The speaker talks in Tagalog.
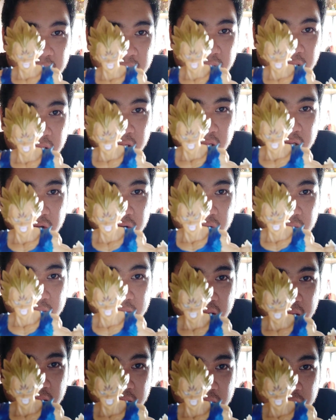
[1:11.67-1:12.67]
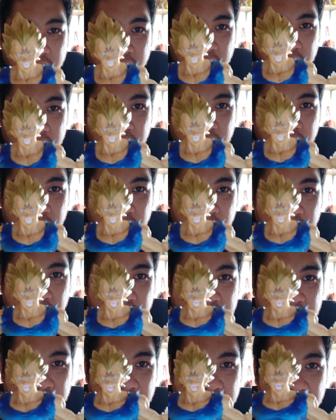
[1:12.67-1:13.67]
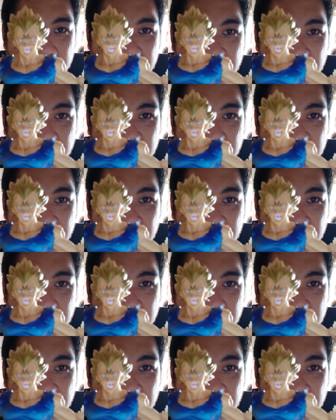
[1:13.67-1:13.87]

tingnan nyo naman ang ano, mukha niya di